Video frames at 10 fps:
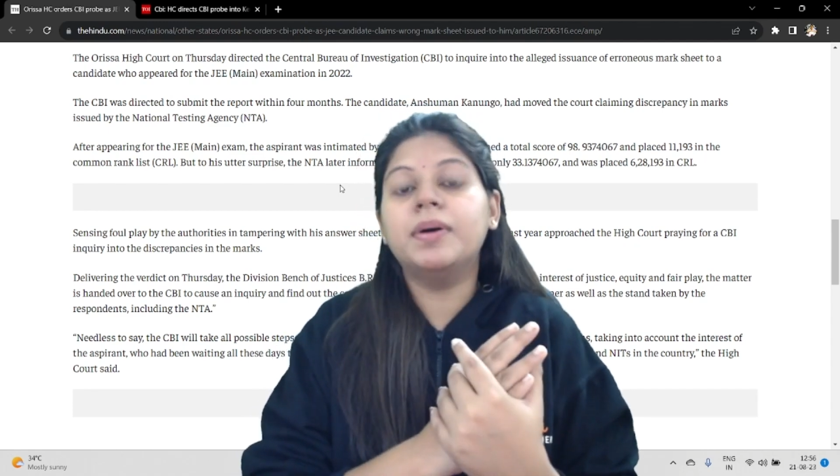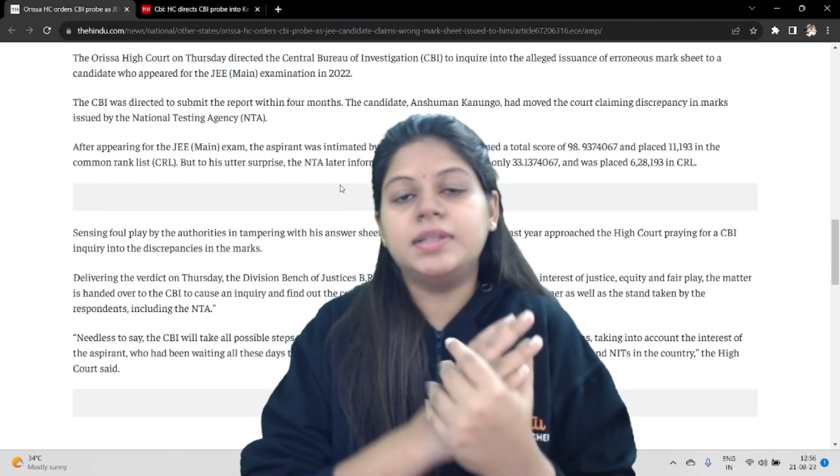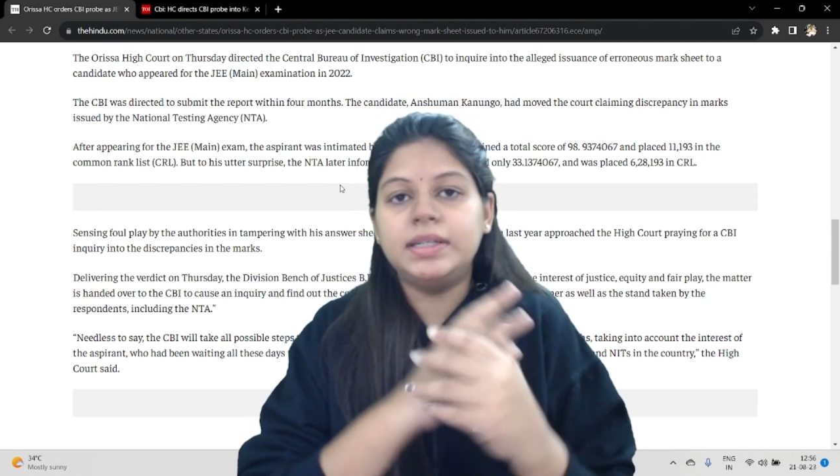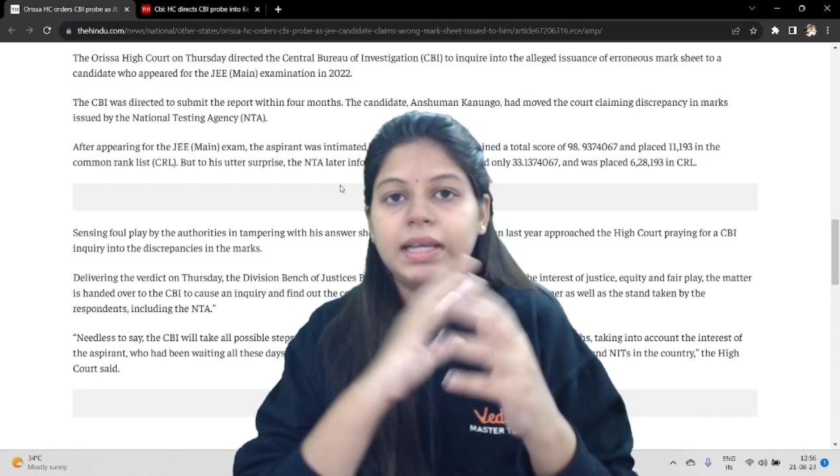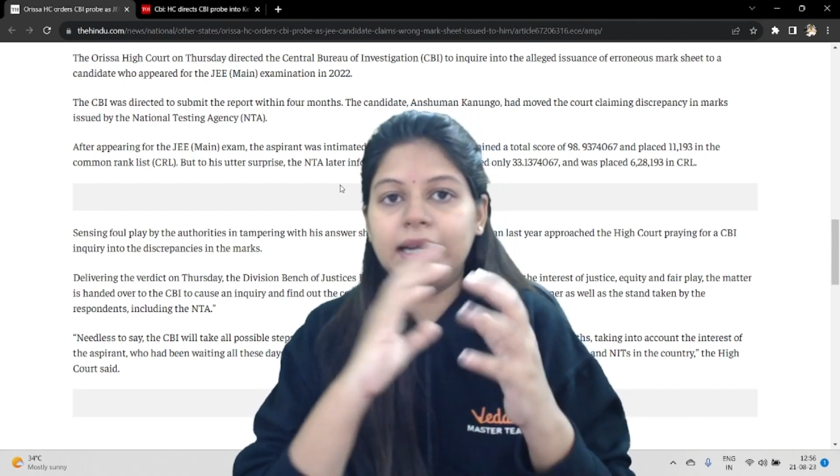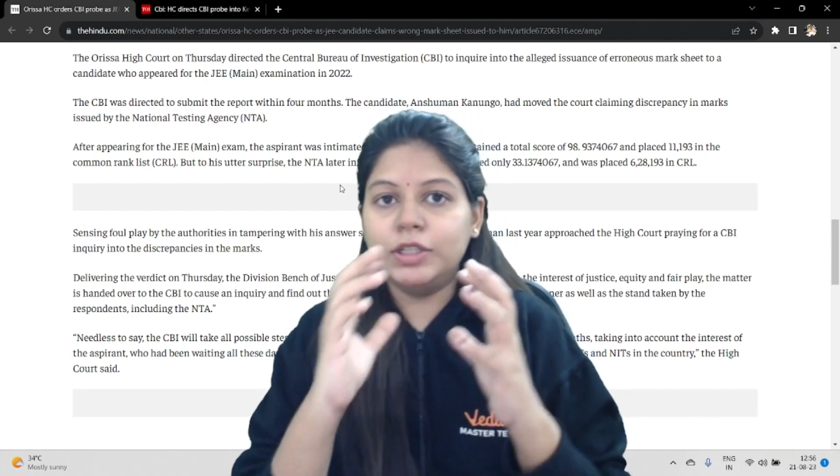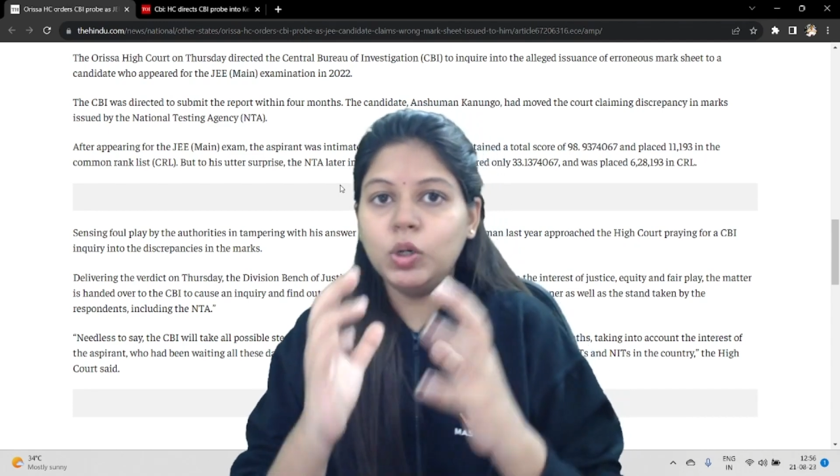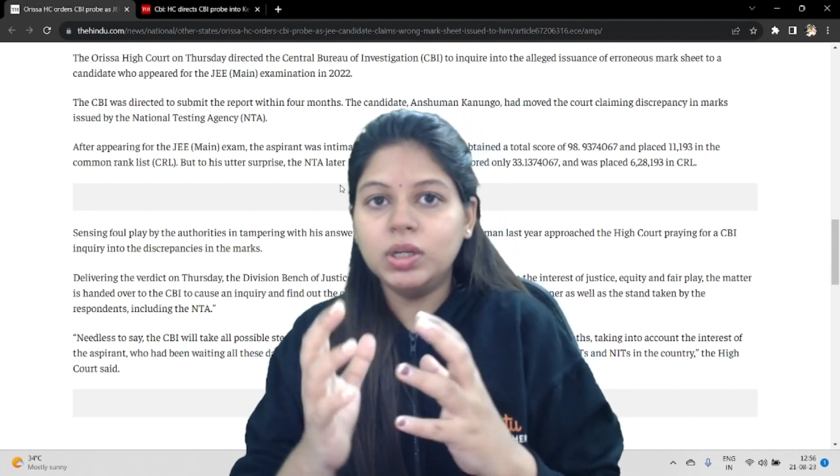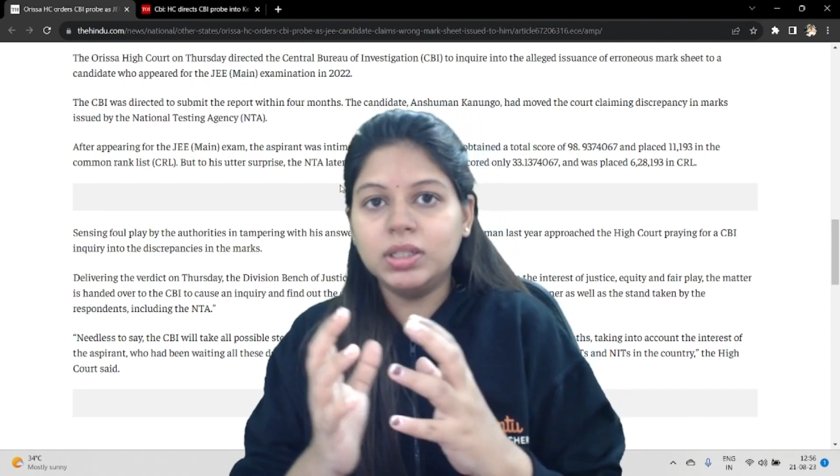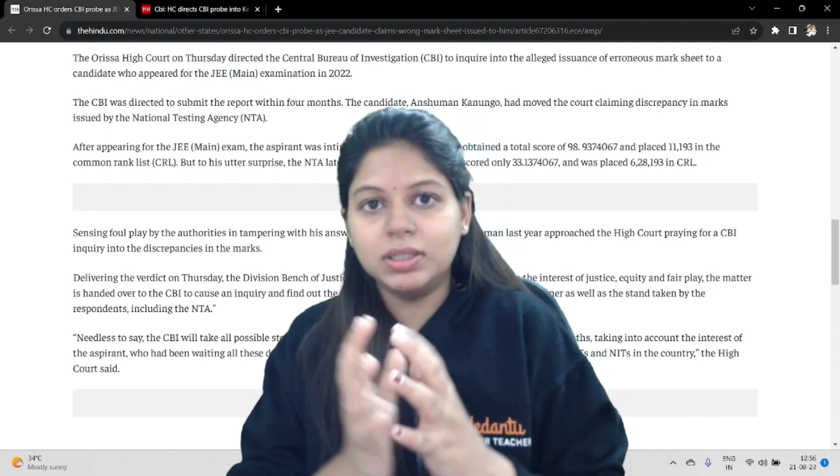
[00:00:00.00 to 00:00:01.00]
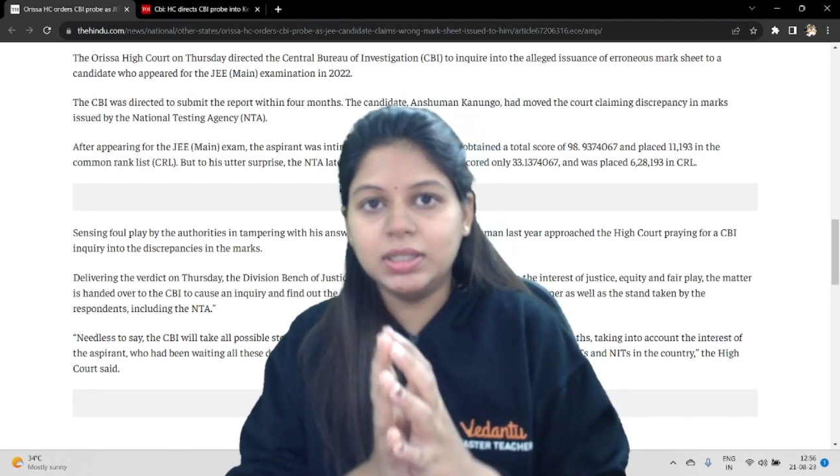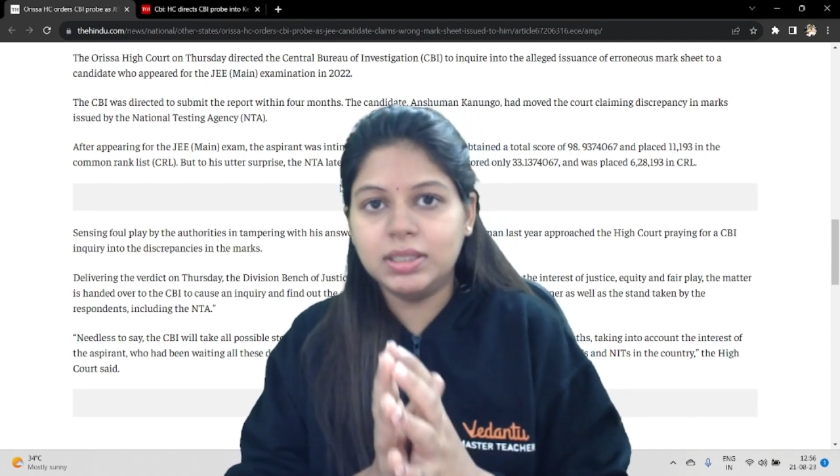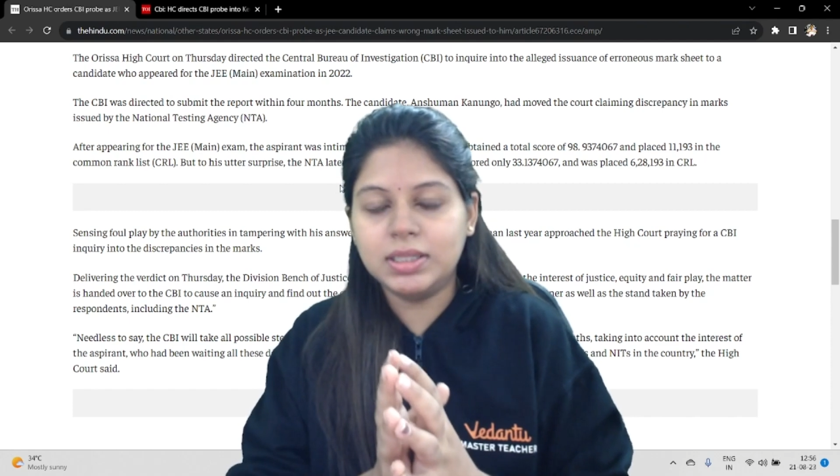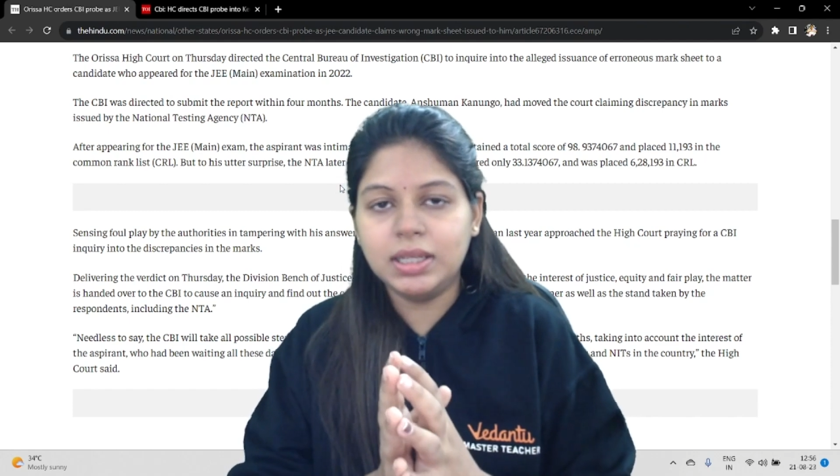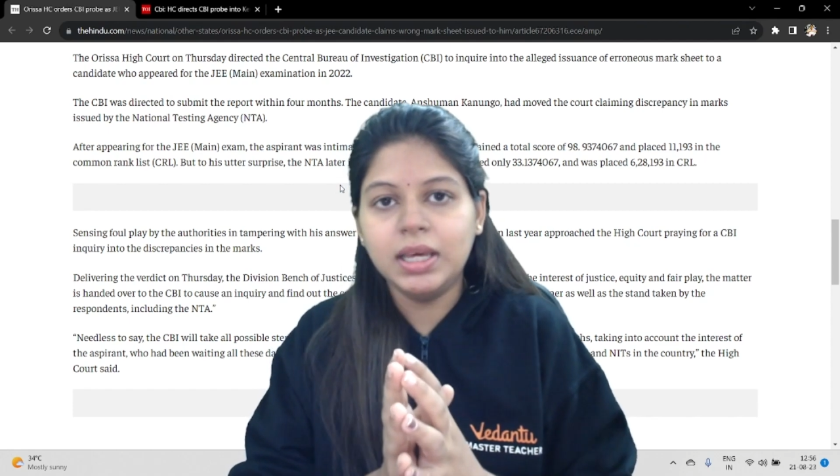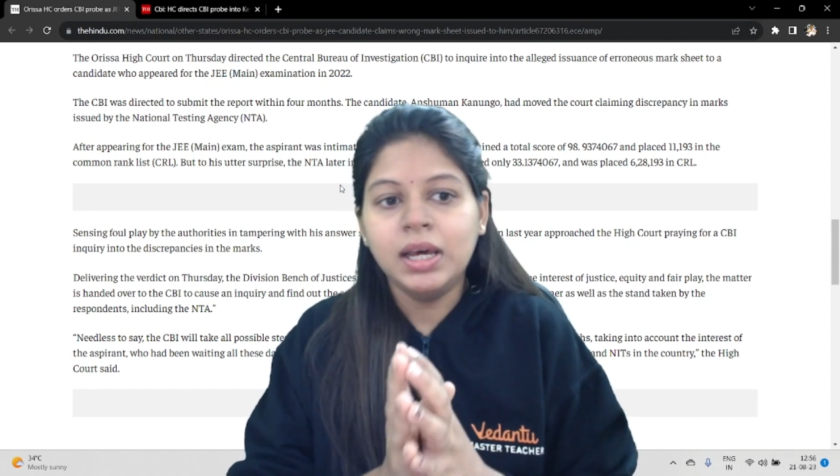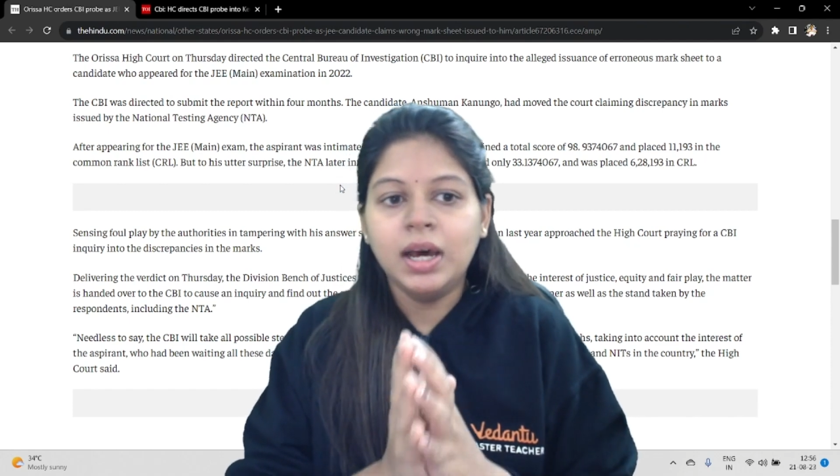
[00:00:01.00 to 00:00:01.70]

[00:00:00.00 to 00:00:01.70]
பர்சன்டைலேருந்து உனக்கு தேர்ட்டி த்ரீ